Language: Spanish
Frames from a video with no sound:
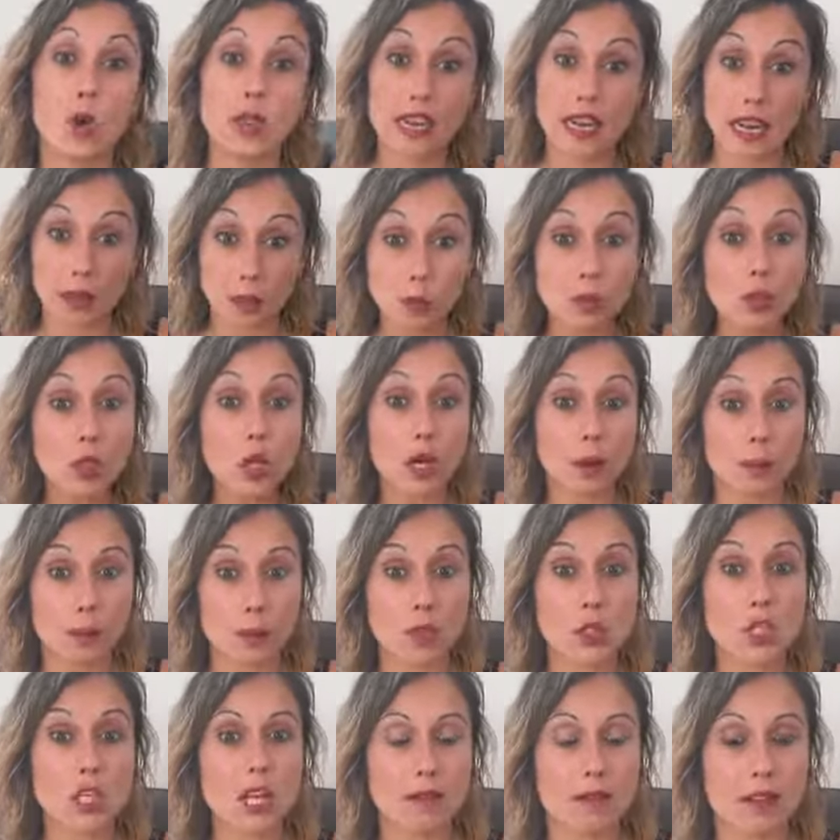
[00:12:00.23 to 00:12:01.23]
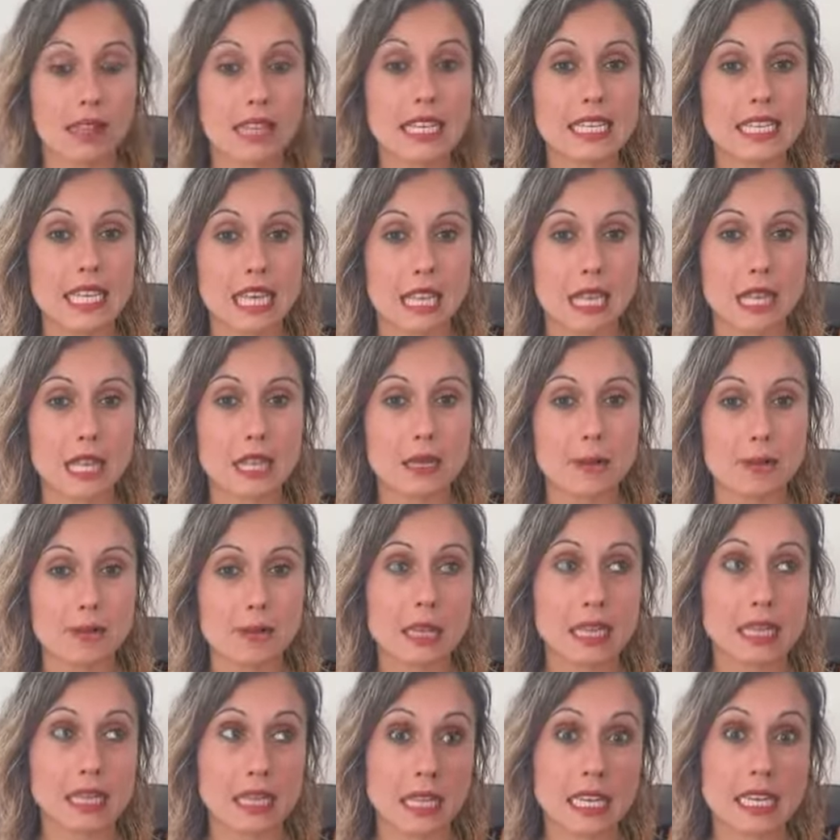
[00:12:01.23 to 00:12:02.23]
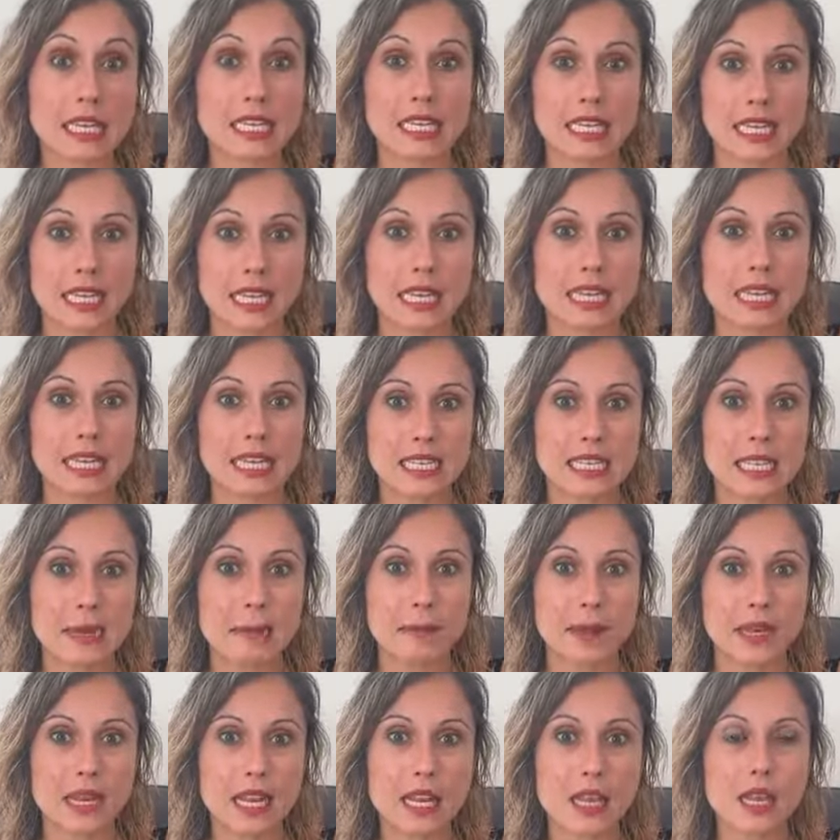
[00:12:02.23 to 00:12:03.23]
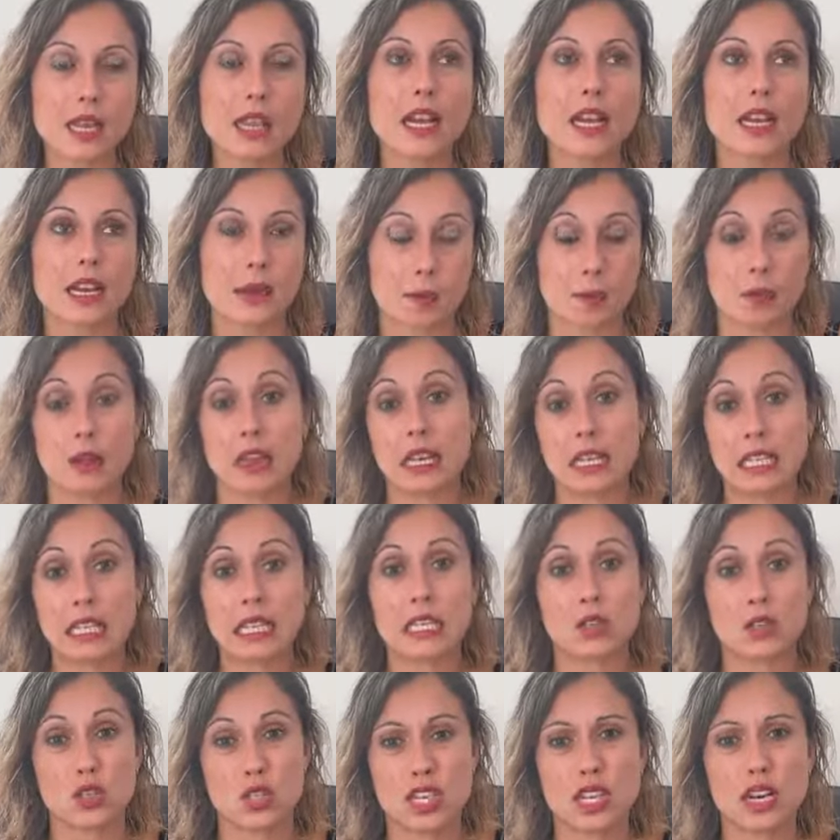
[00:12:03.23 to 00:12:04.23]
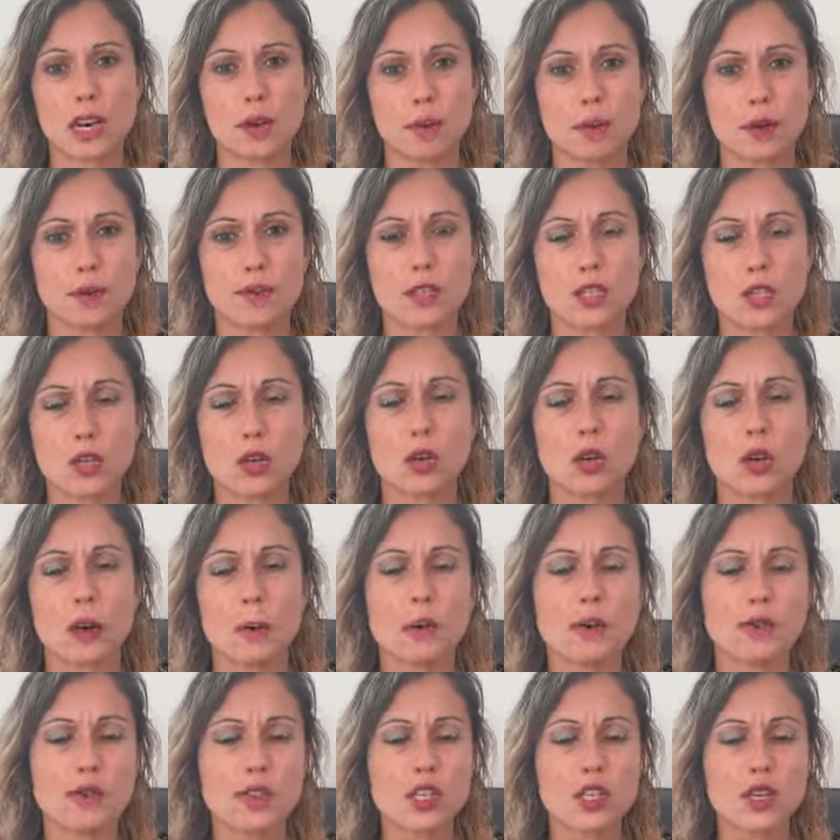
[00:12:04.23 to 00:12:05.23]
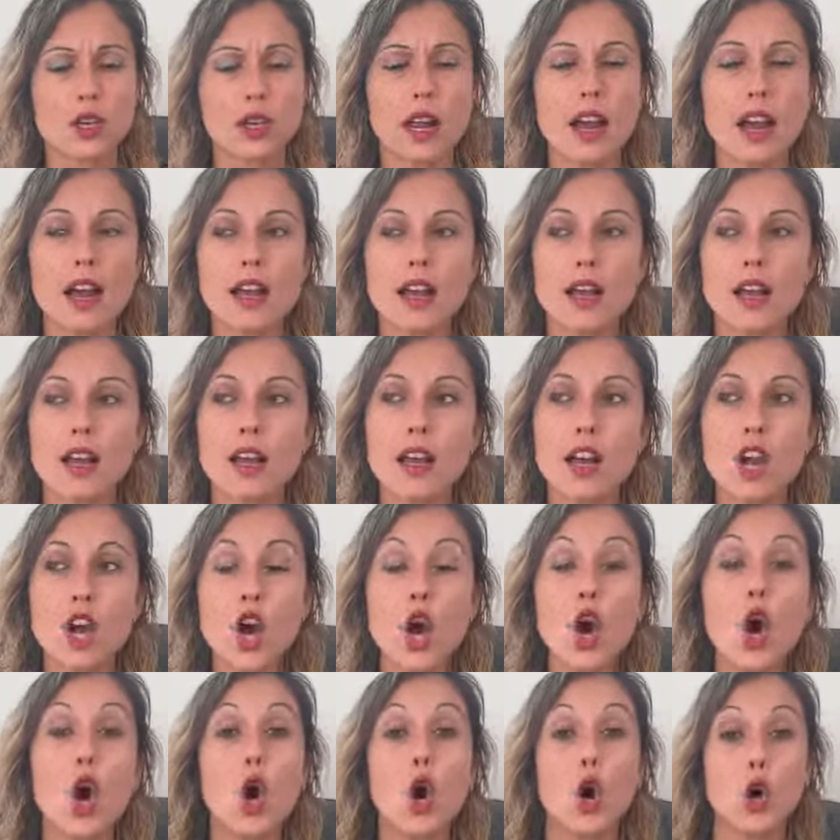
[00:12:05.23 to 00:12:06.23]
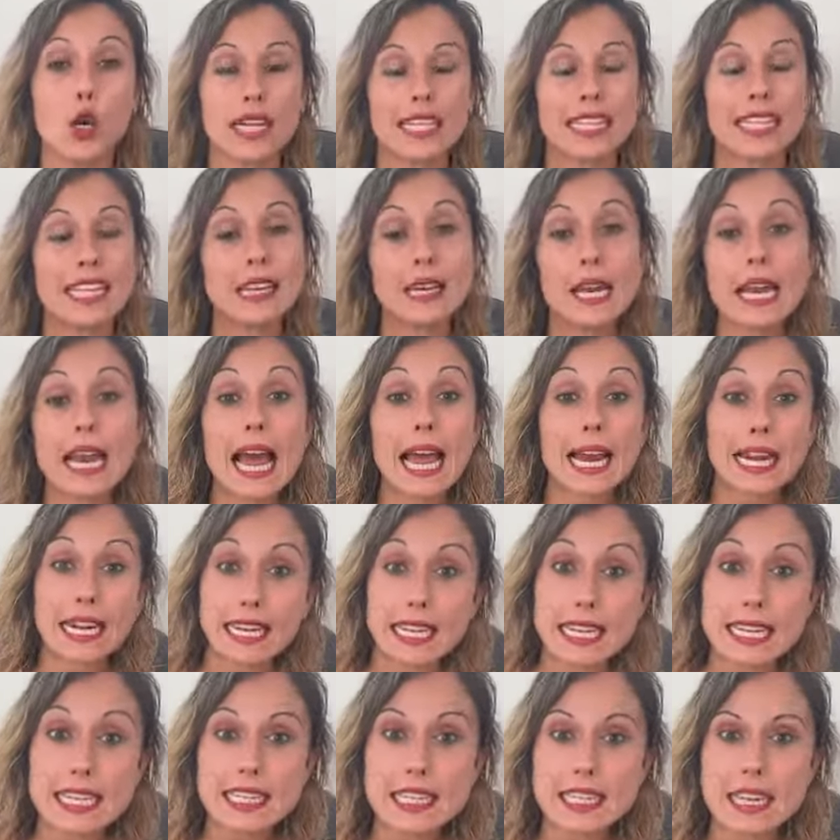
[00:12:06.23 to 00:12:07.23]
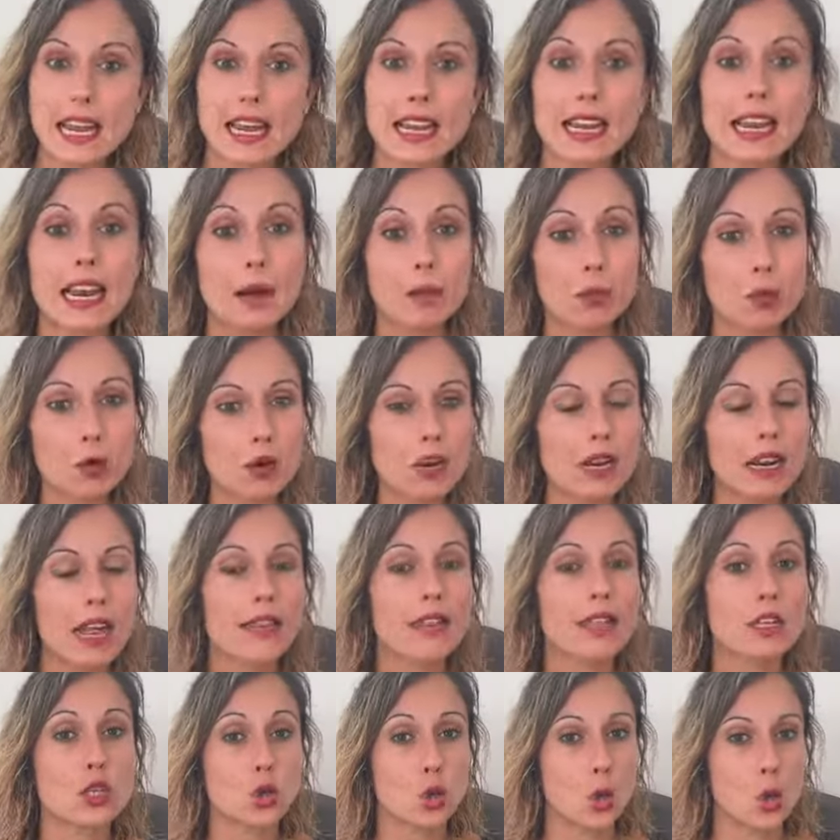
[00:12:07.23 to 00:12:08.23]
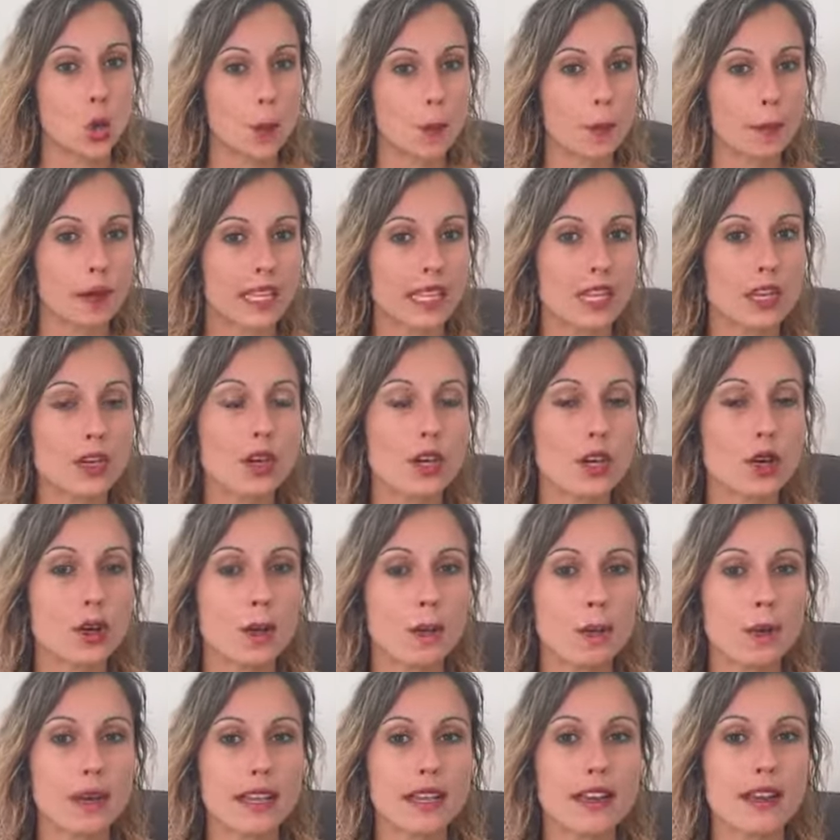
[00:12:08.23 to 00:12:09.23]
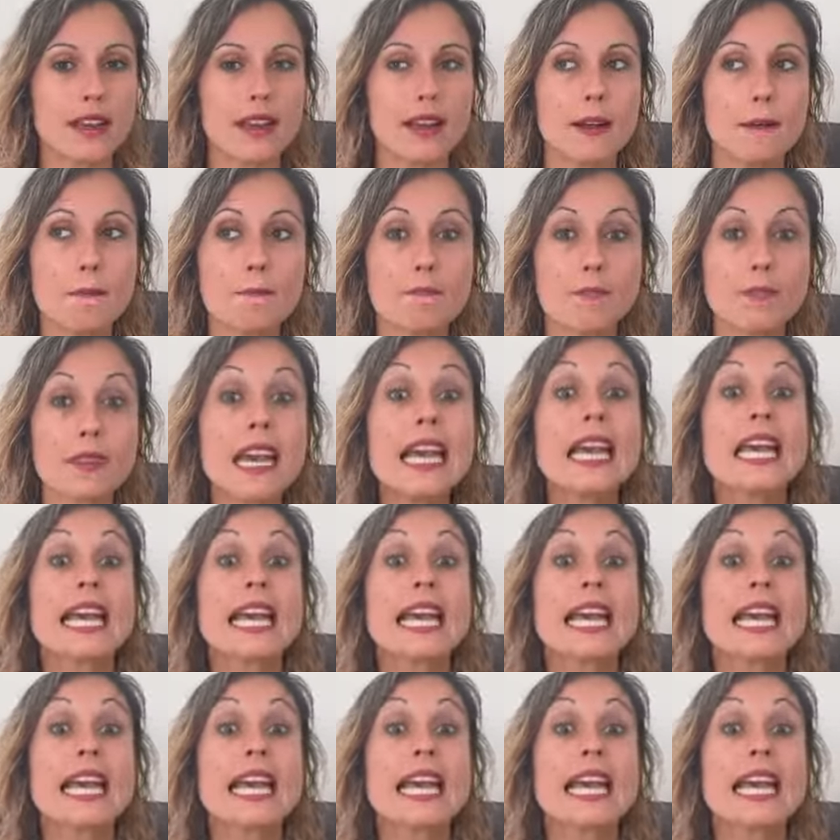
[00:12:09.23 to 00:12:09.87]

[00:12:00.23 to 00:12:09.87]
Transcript: o del adulto responsable de esa, esa experiencia, que en este caso sería el profesor o la profesora, o que tiene la risa y la burla de sus compañeros y compañeras